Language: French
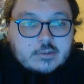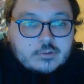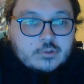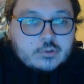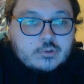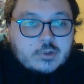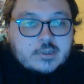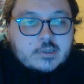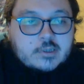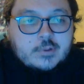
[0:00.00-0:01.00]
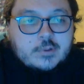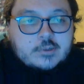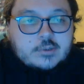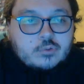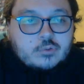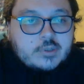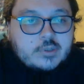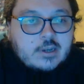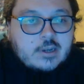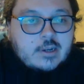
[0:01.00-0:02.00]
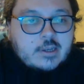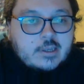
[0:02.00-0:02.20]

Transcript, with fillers: de, la transparence totale